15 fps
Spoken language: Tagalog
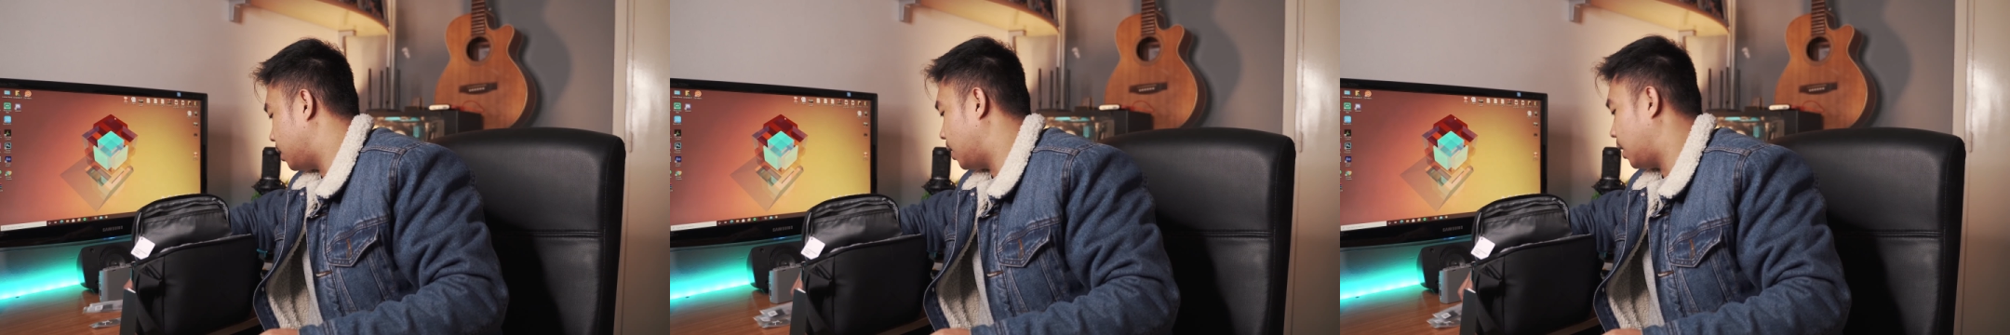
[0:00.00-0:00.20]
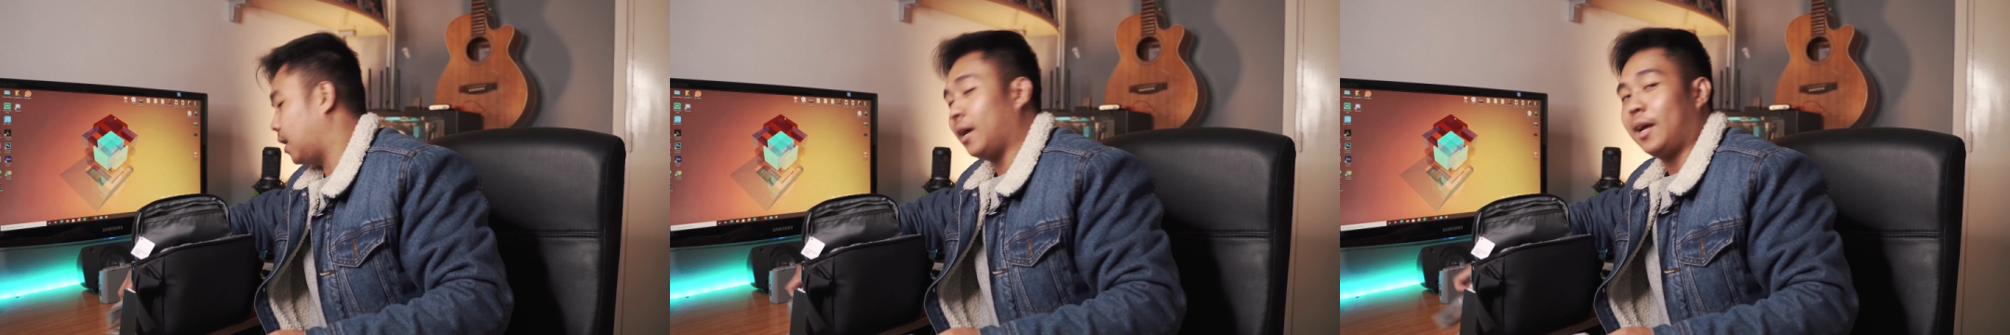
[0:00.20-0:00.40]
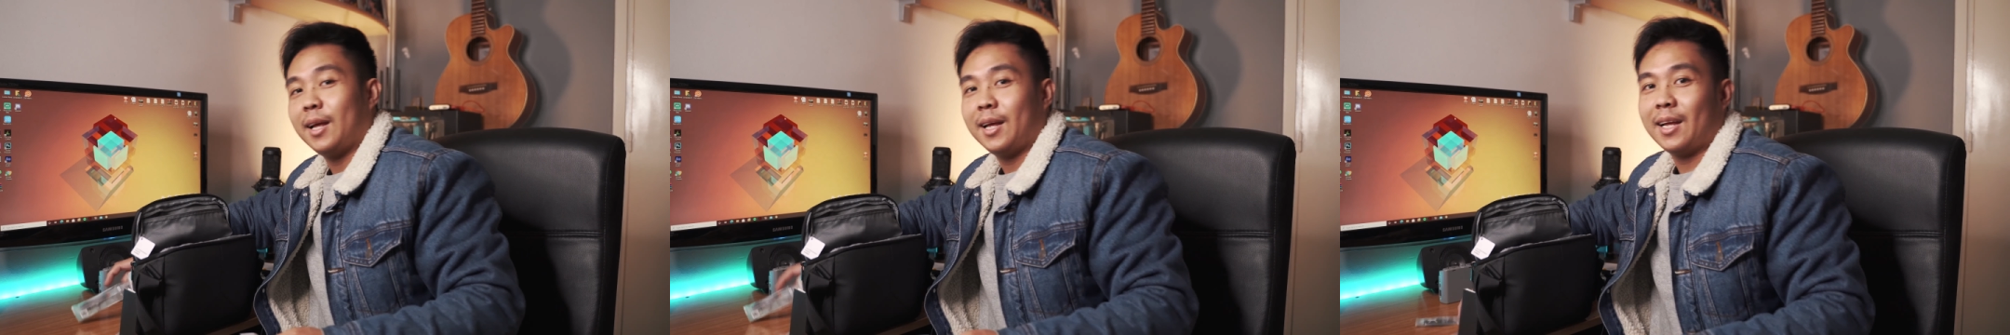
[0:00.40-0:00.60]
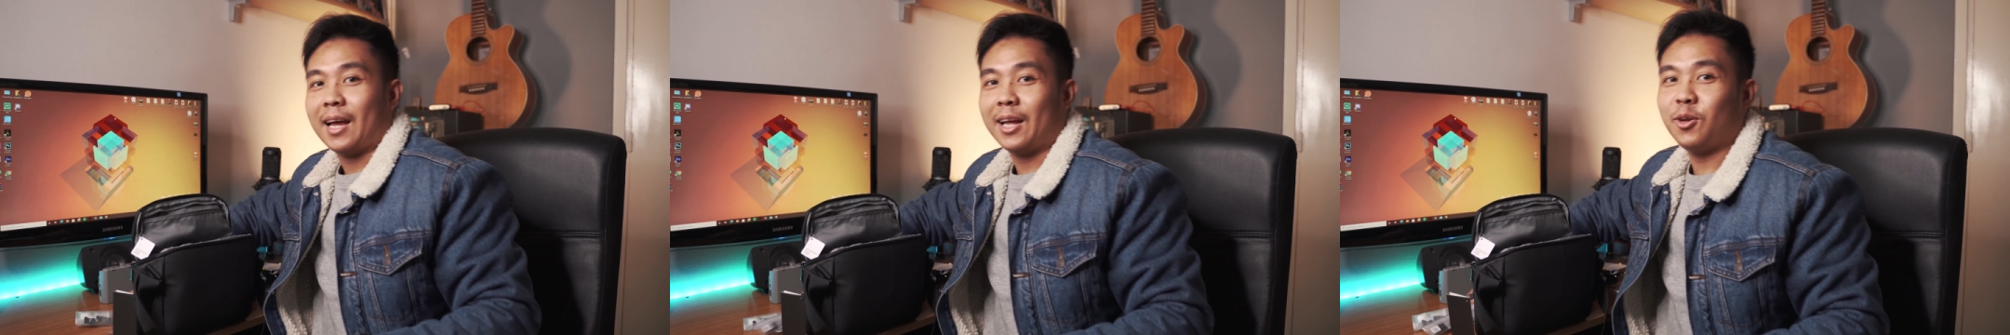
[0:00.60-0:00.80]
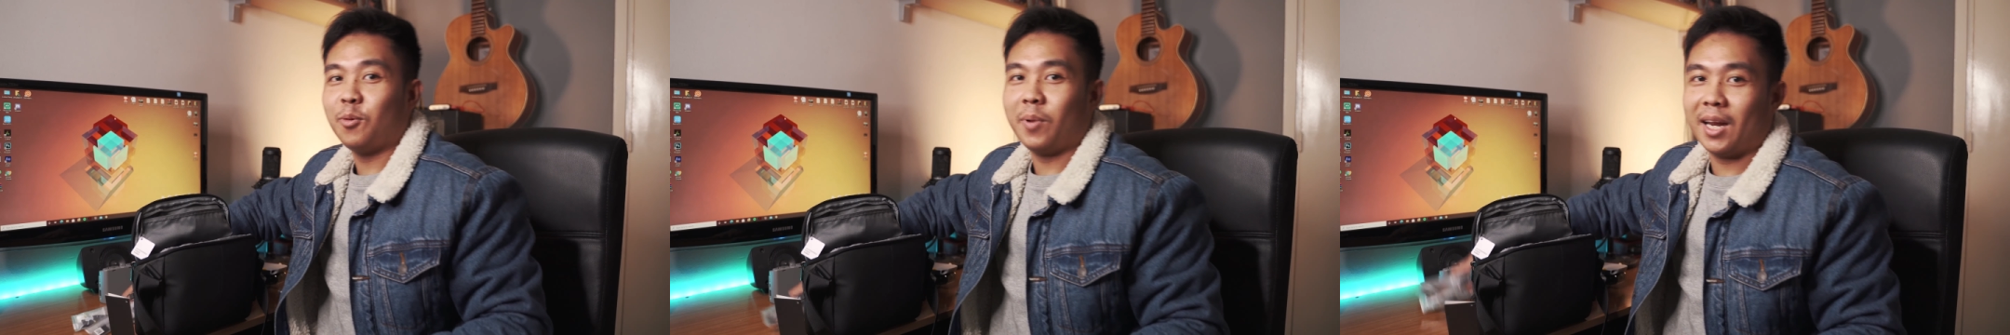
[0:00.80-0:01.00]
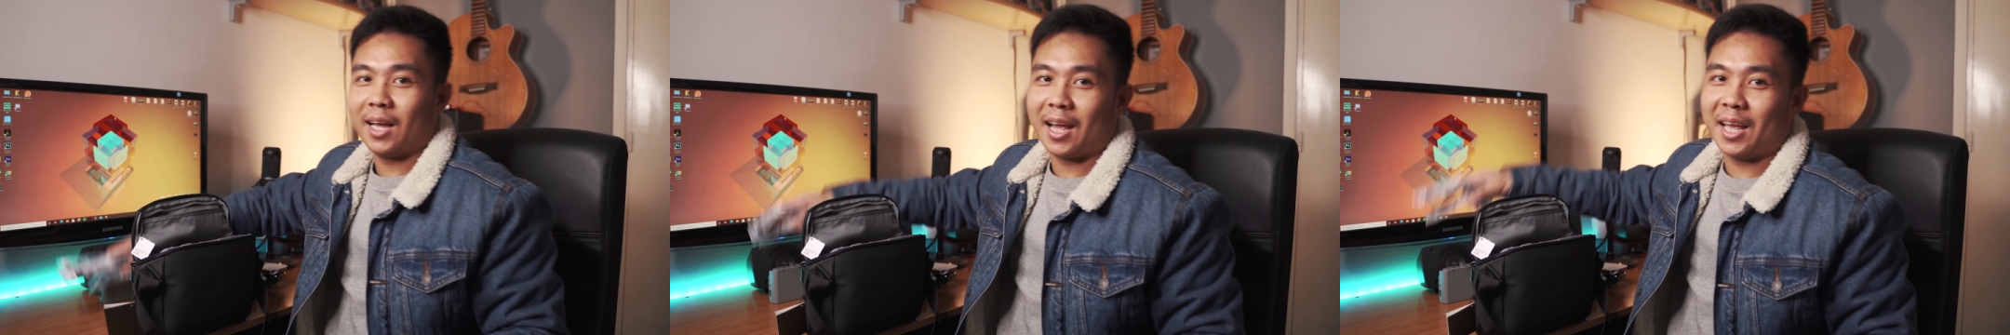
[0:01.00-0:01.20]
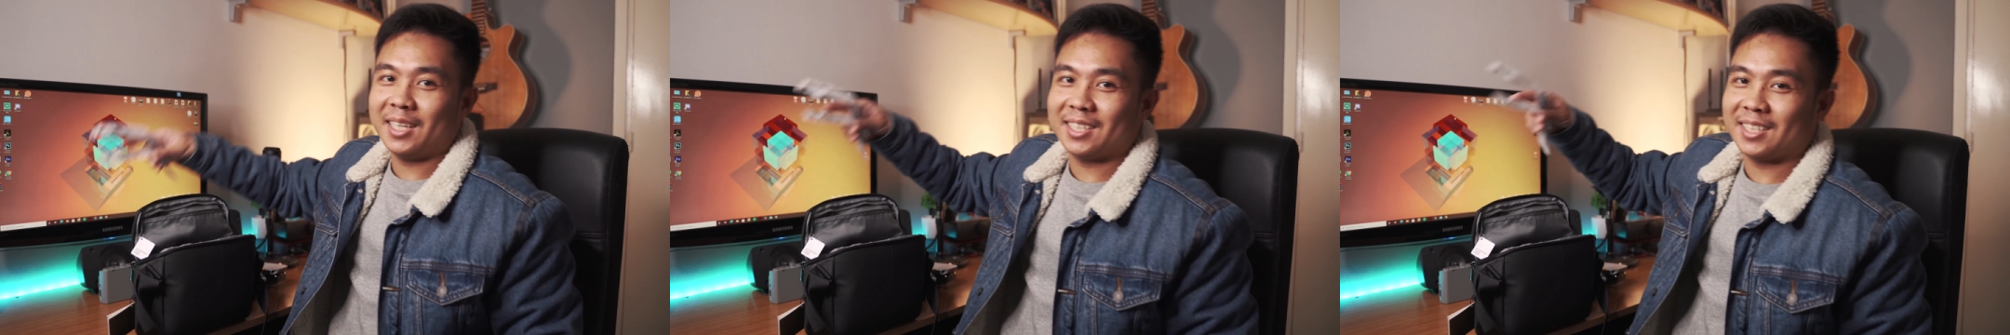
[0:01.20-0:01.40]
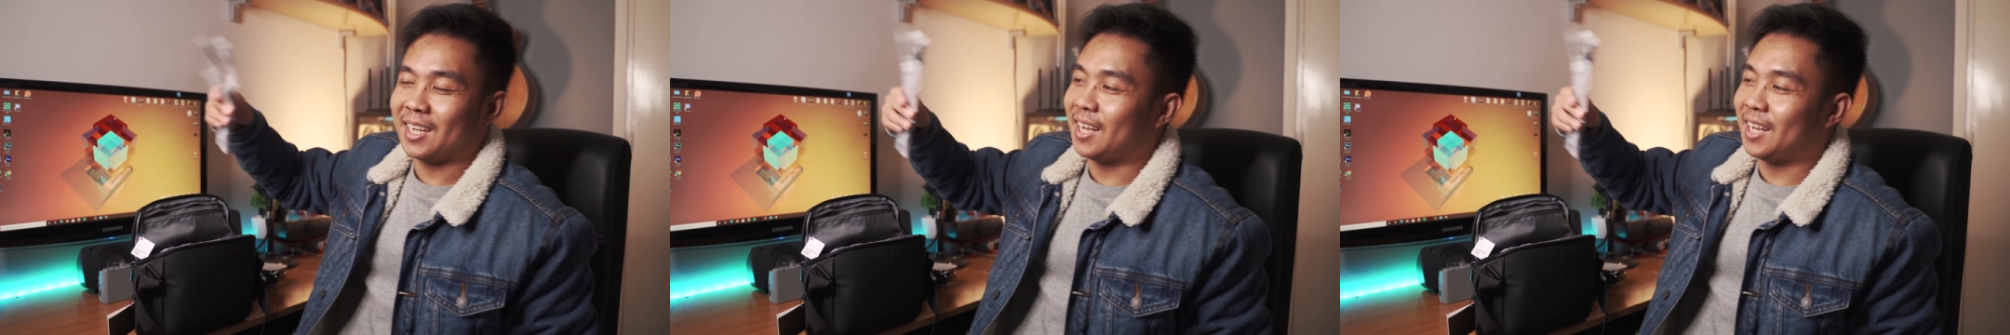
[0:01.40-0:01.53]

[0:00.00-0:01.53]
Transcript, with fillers: Ah, ano pala guys,